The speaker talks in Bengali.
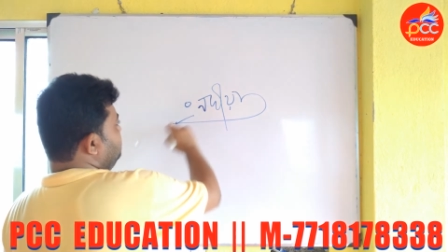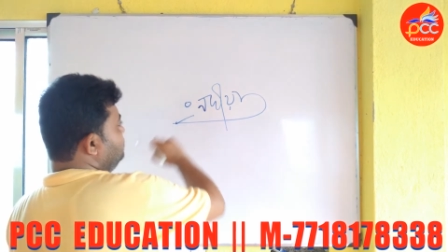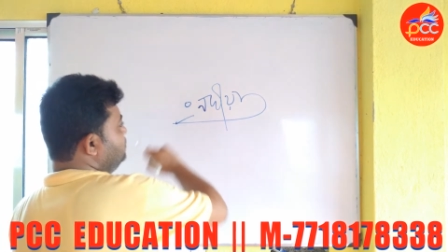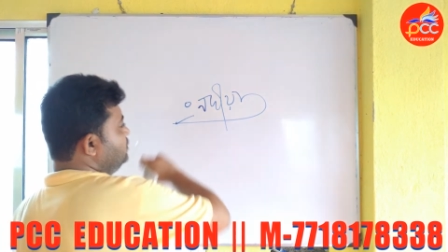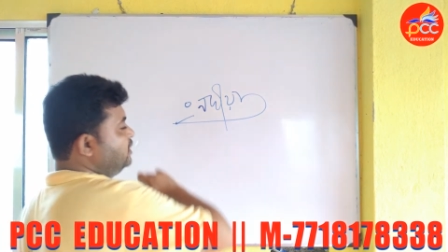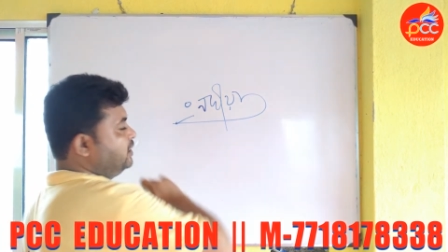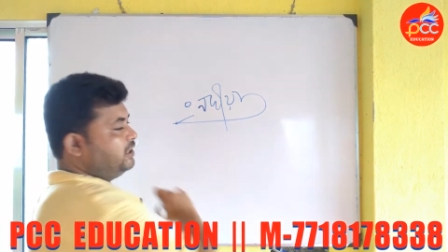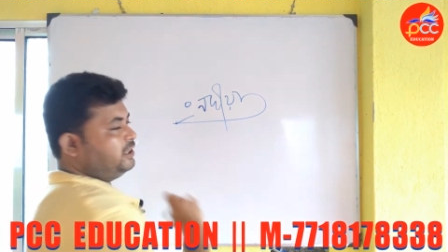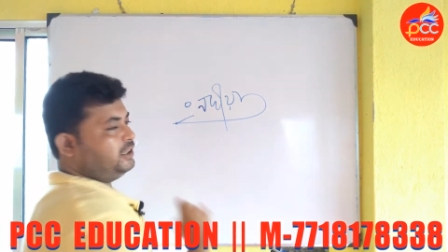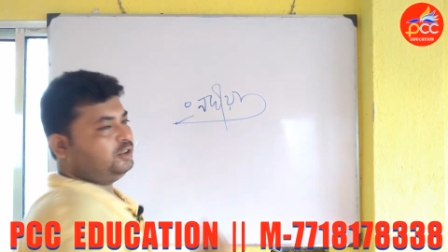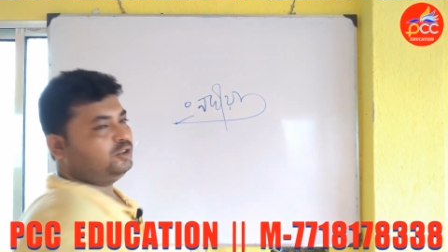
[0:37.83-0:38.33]

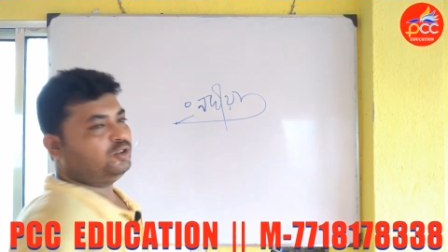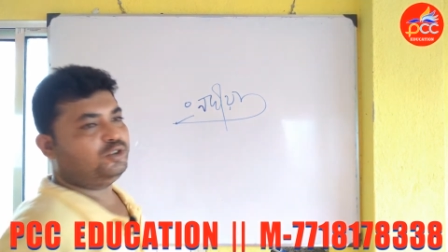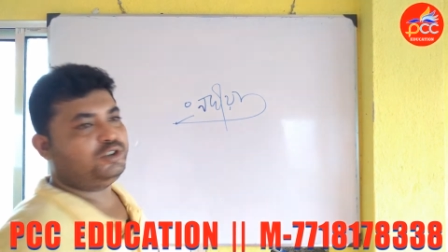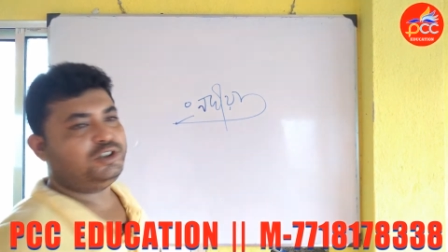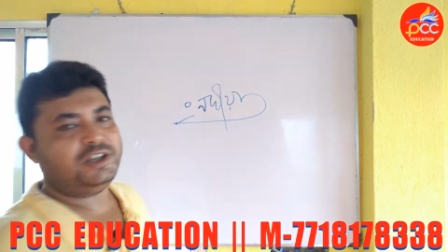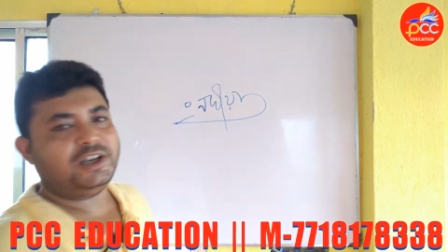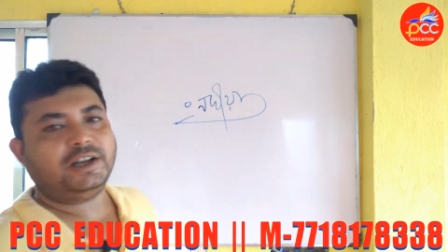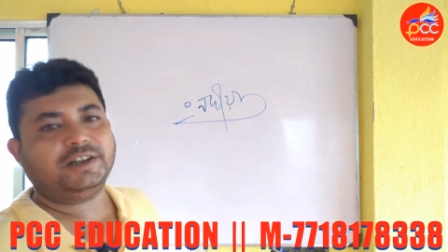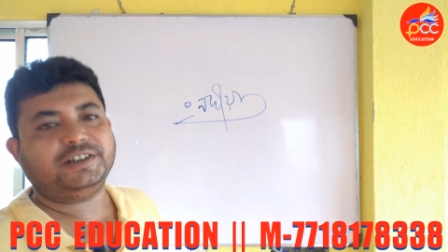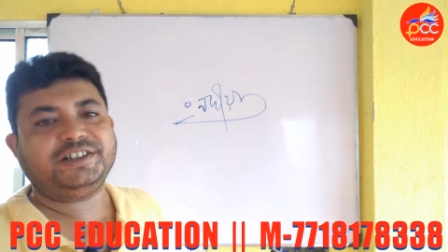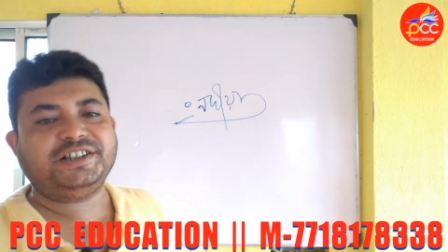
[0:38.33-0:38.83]
যাদের
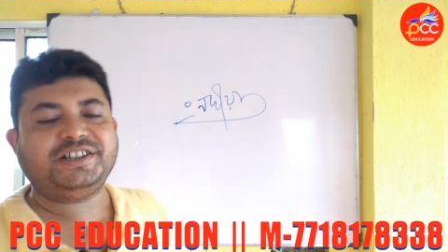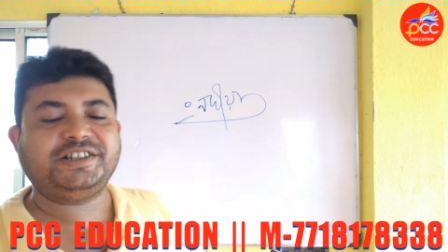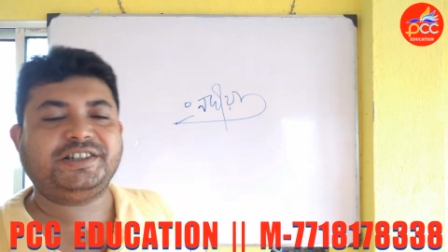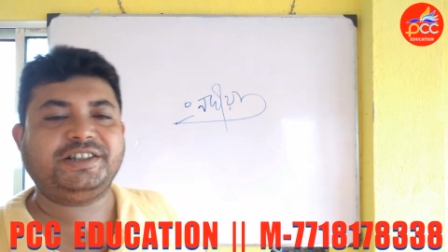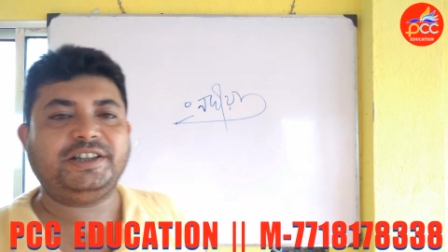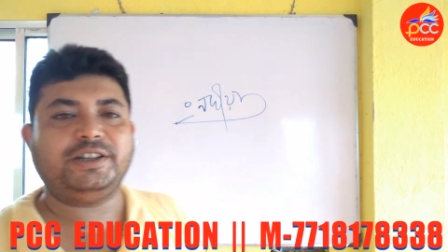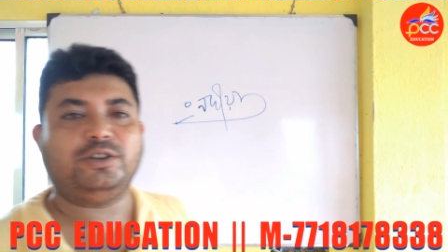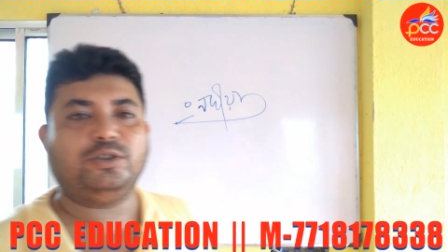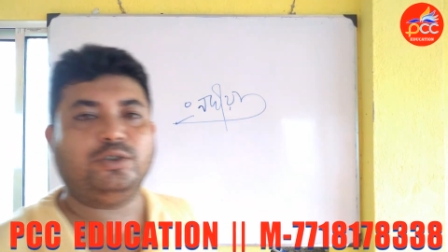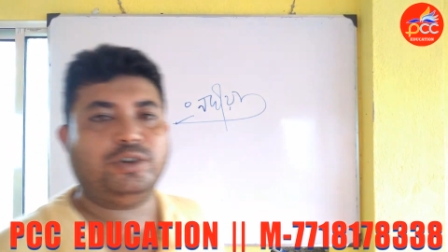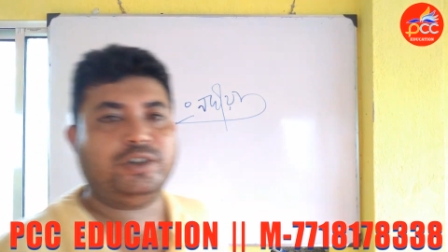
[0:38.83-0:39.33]
নদিয়া
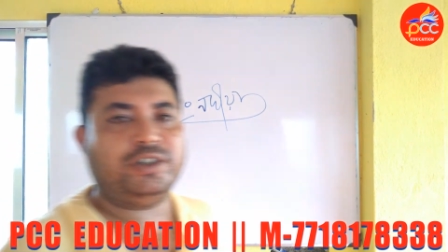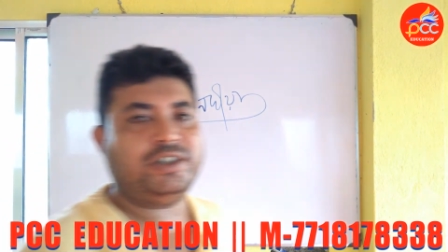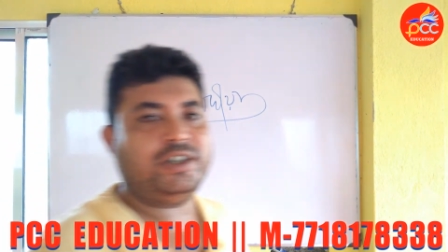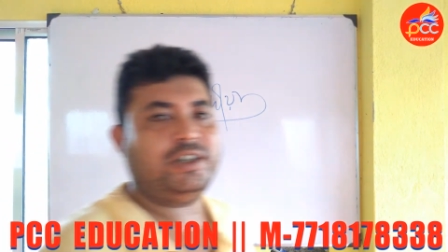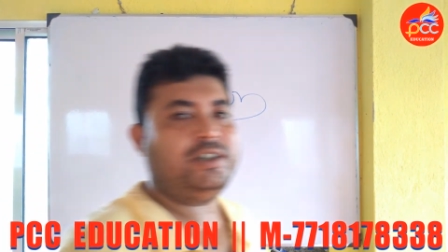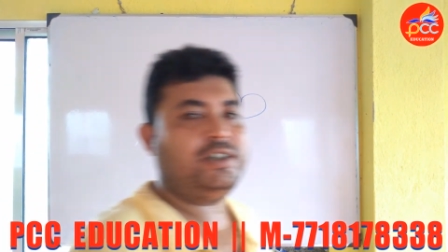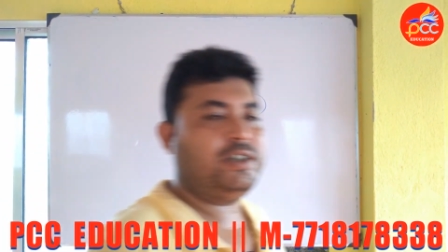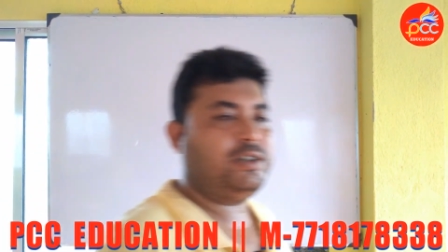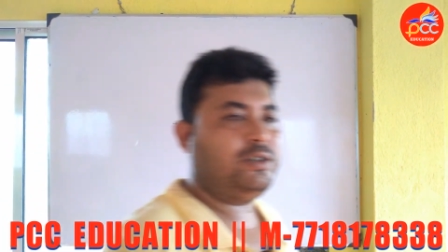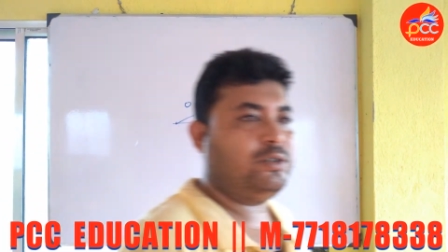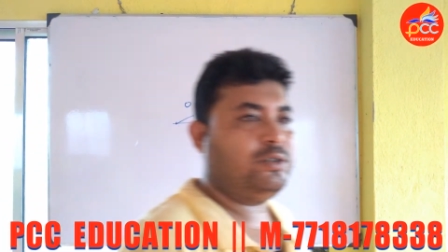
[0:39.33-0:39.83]
ডিস্ট্রিক্ট রয়েছে
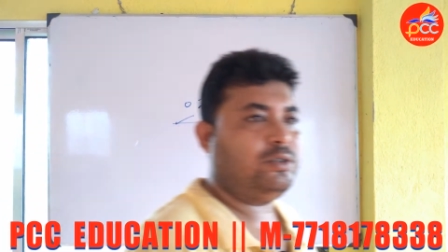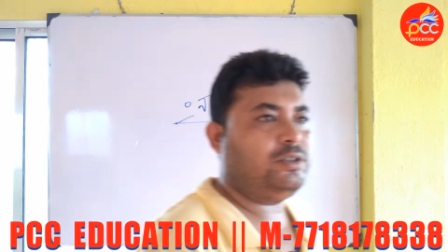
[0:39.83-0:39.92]
যে